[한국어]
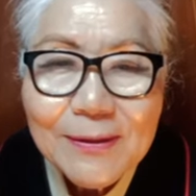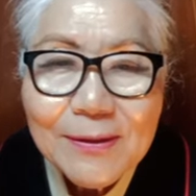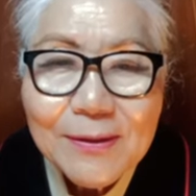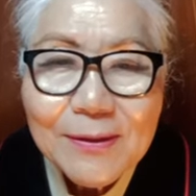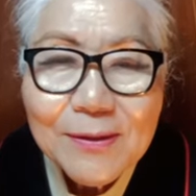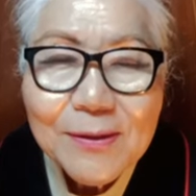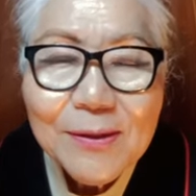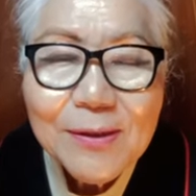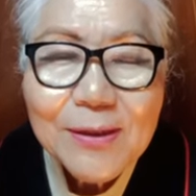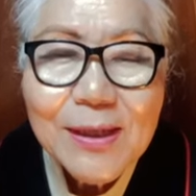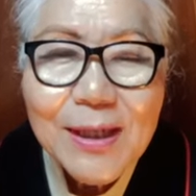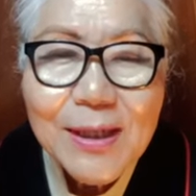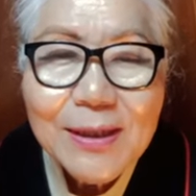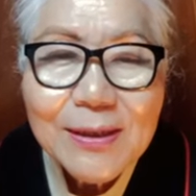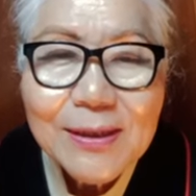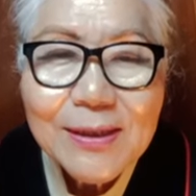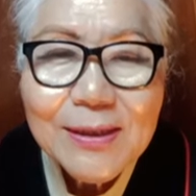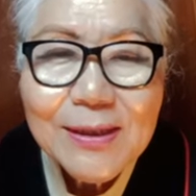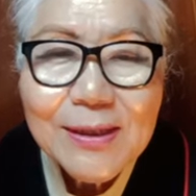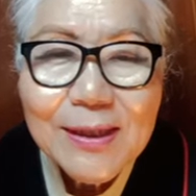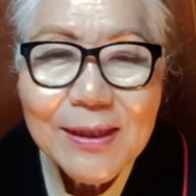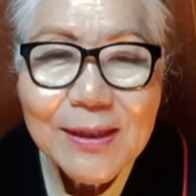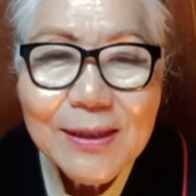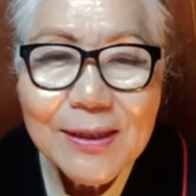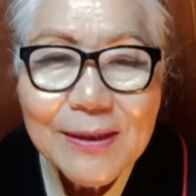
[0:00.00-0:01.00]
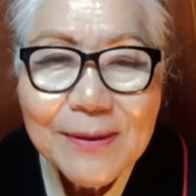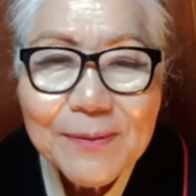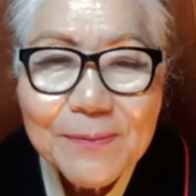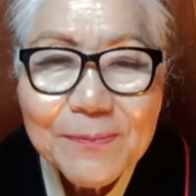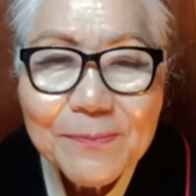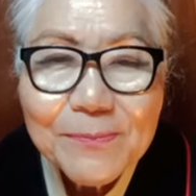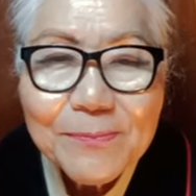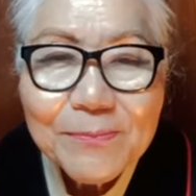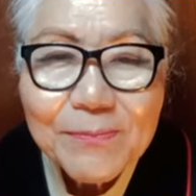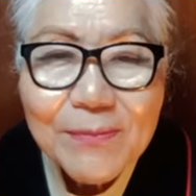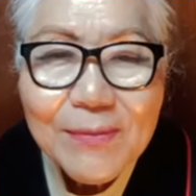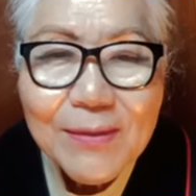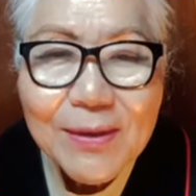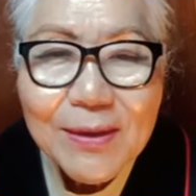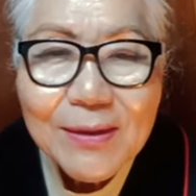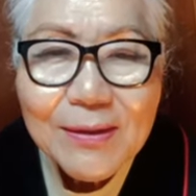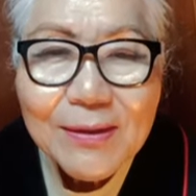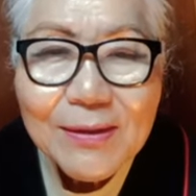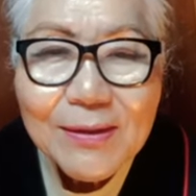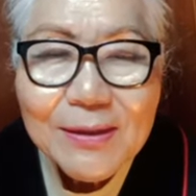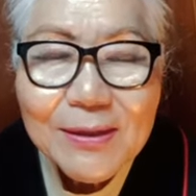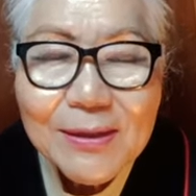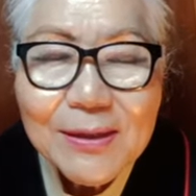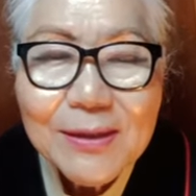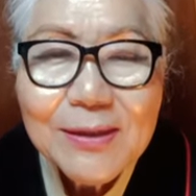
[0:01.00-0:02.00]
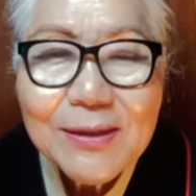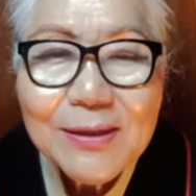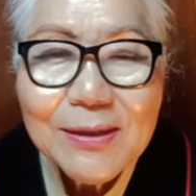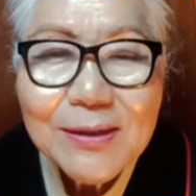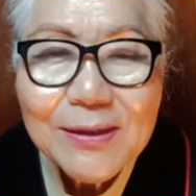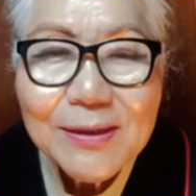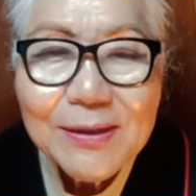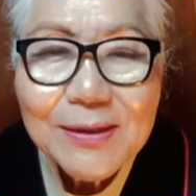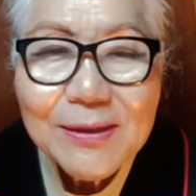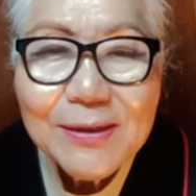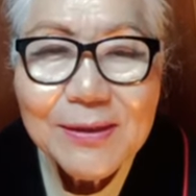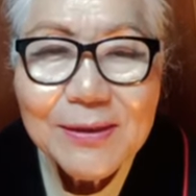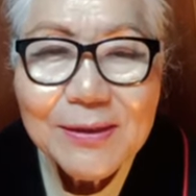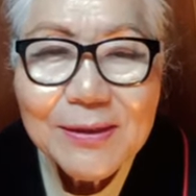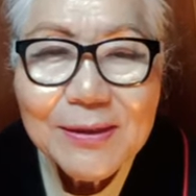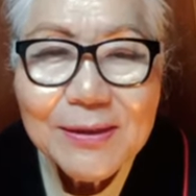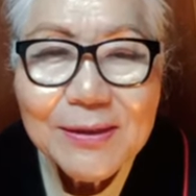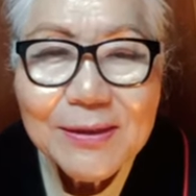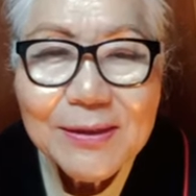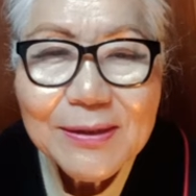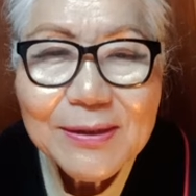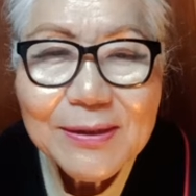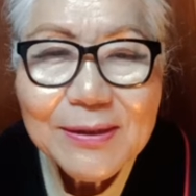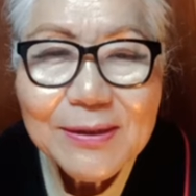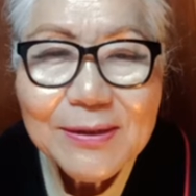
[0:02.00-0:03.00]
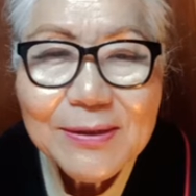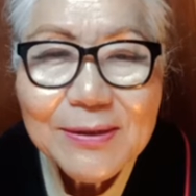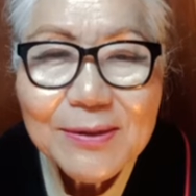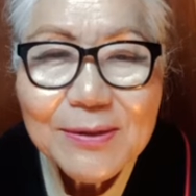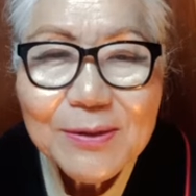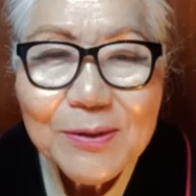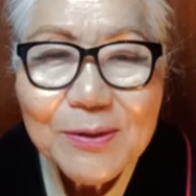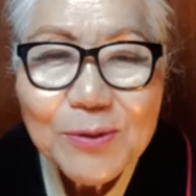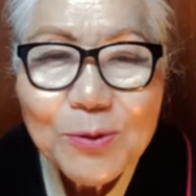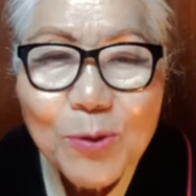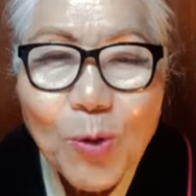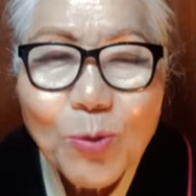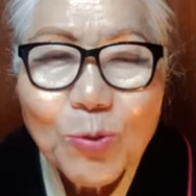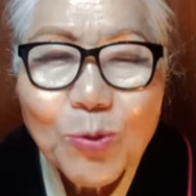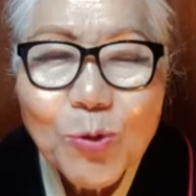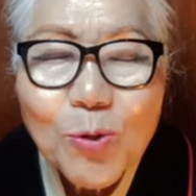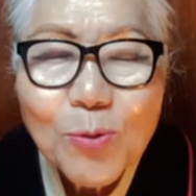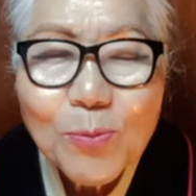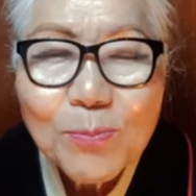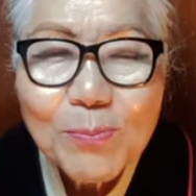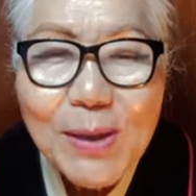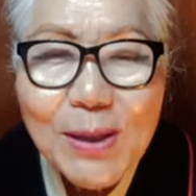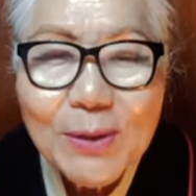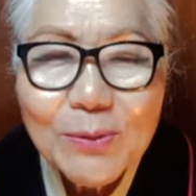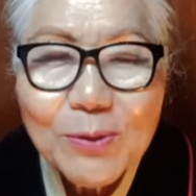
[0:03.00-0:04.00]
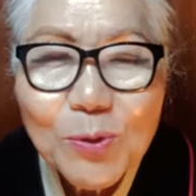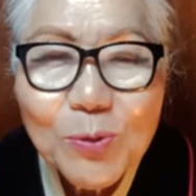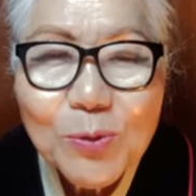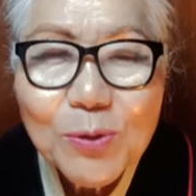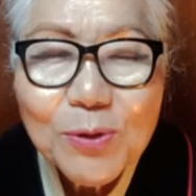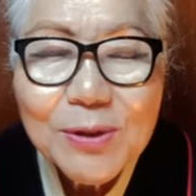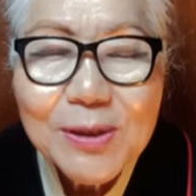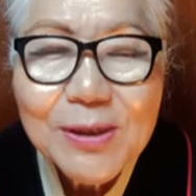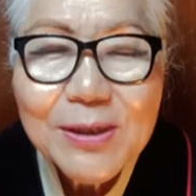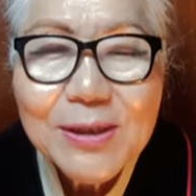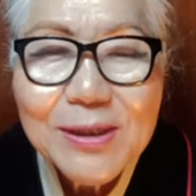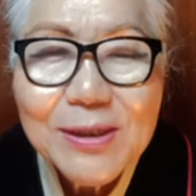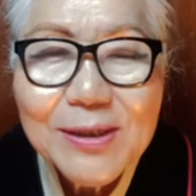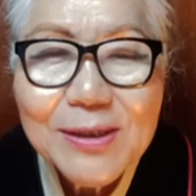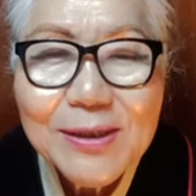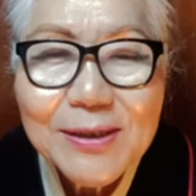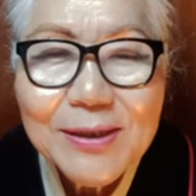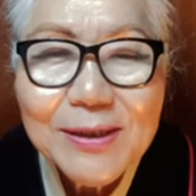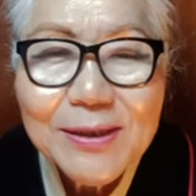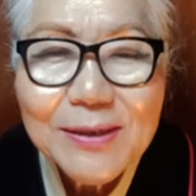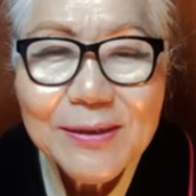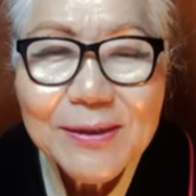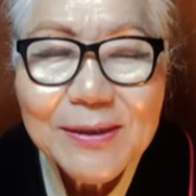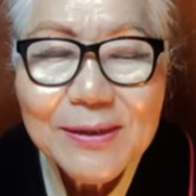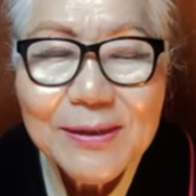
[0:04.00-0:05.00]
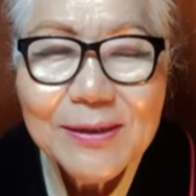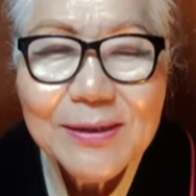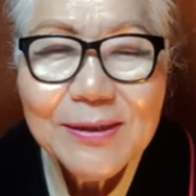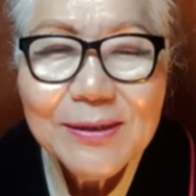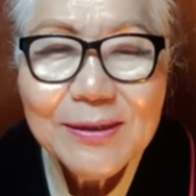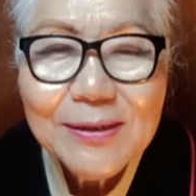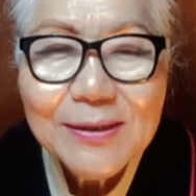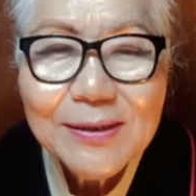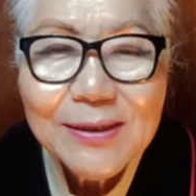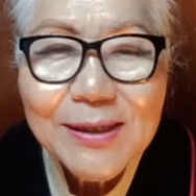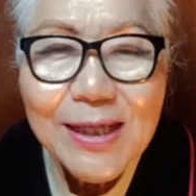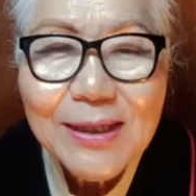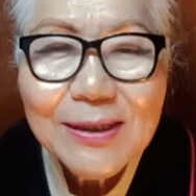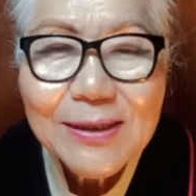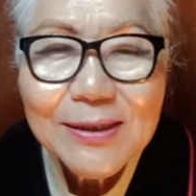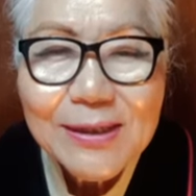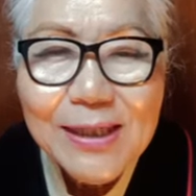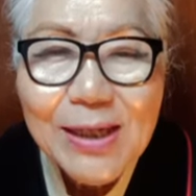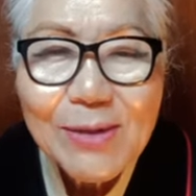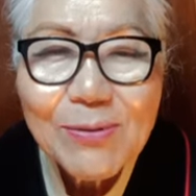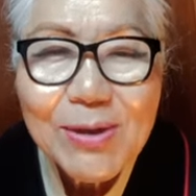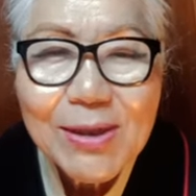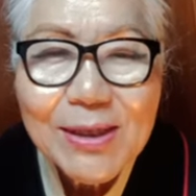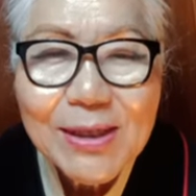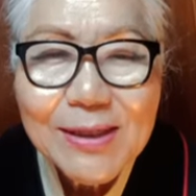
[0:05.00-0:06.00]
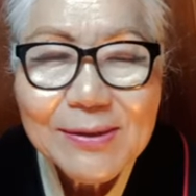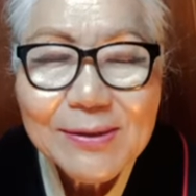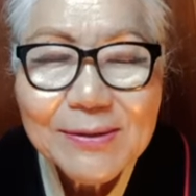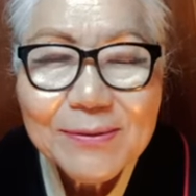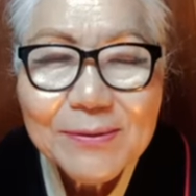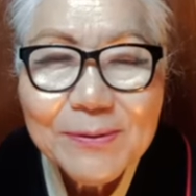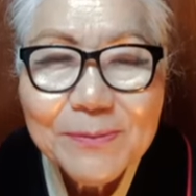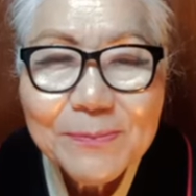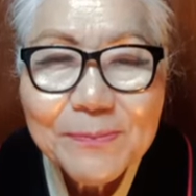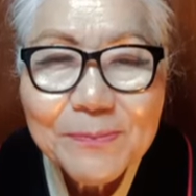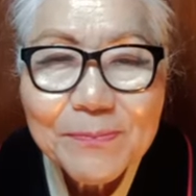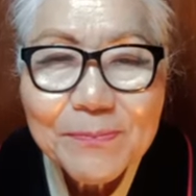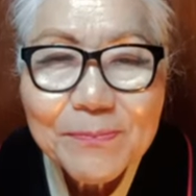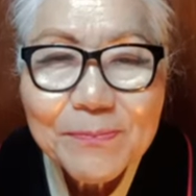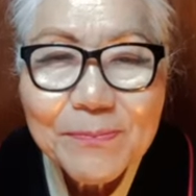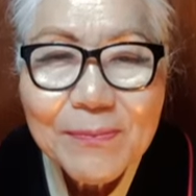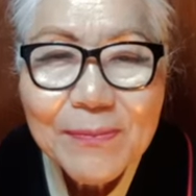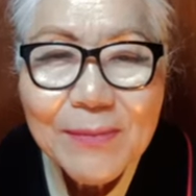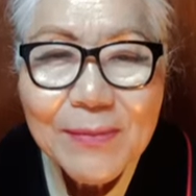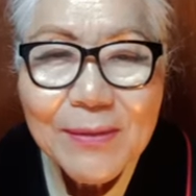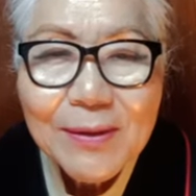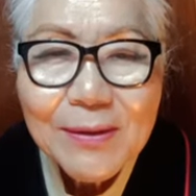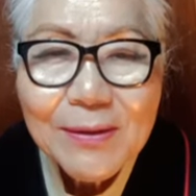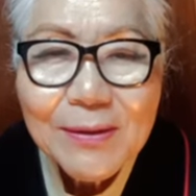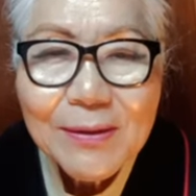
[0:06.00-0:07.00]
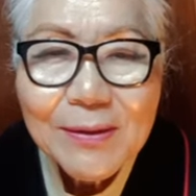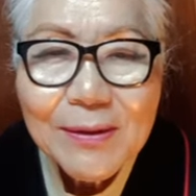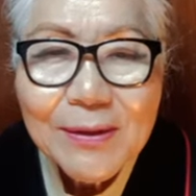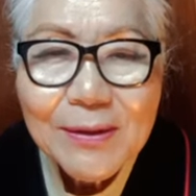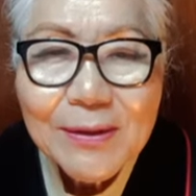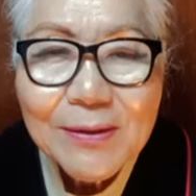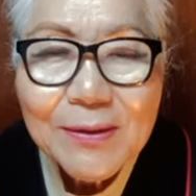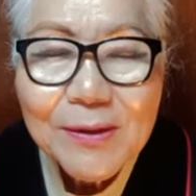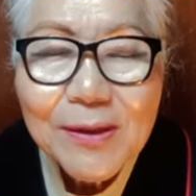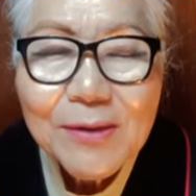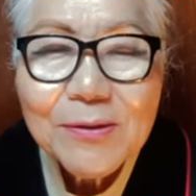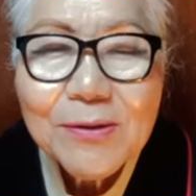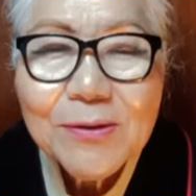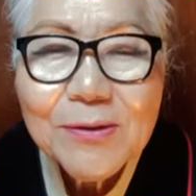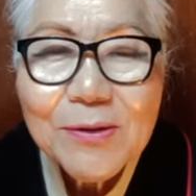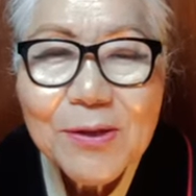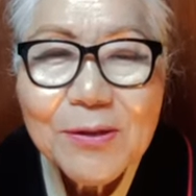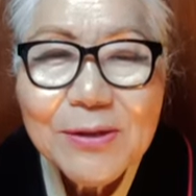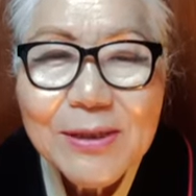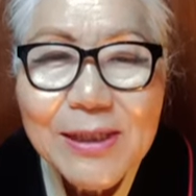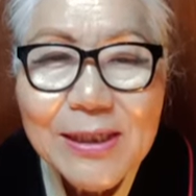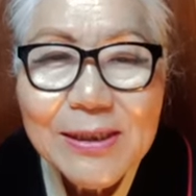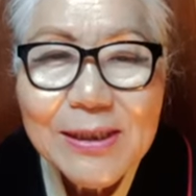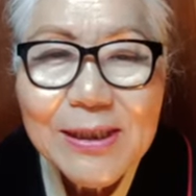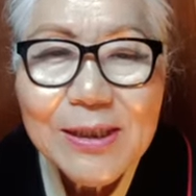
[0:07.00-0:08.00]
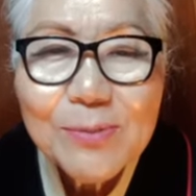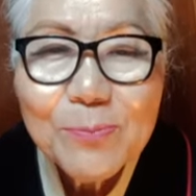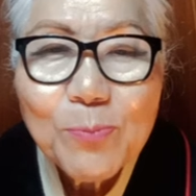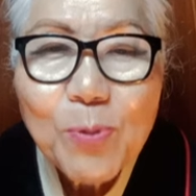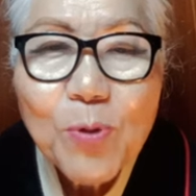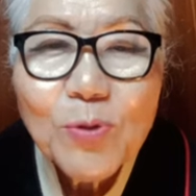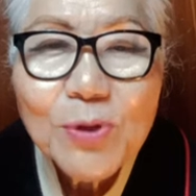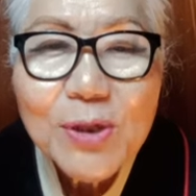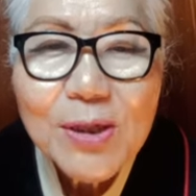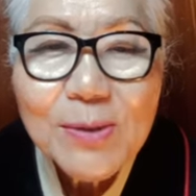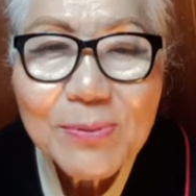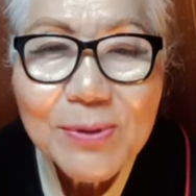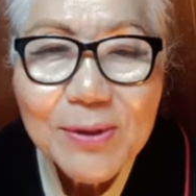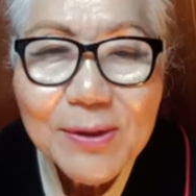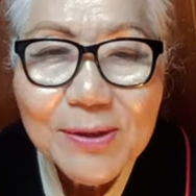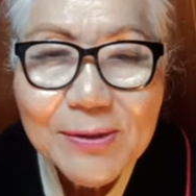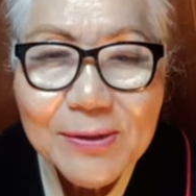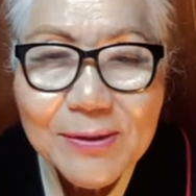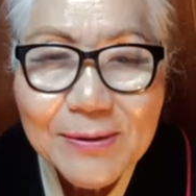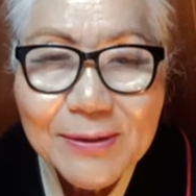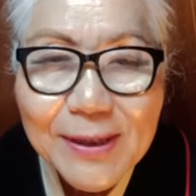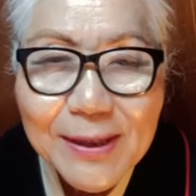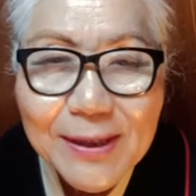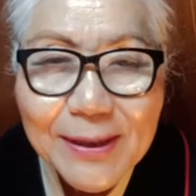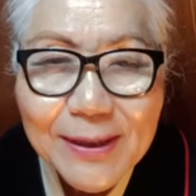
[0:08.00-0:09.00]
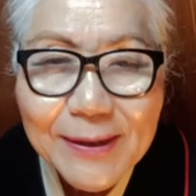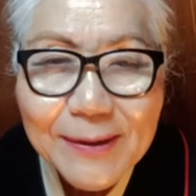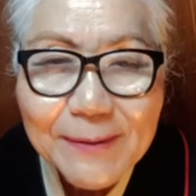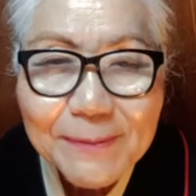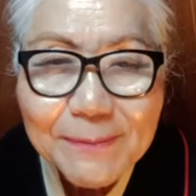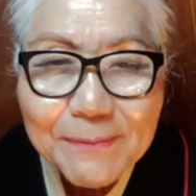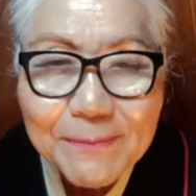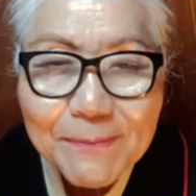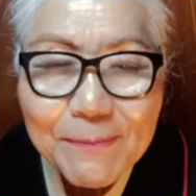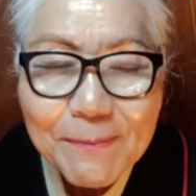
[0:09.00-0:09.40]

너가 그렇게 그 어, 고통받고 그 시절에 그 다, 상황에서 너는 너 자신을 포기해버렸을 때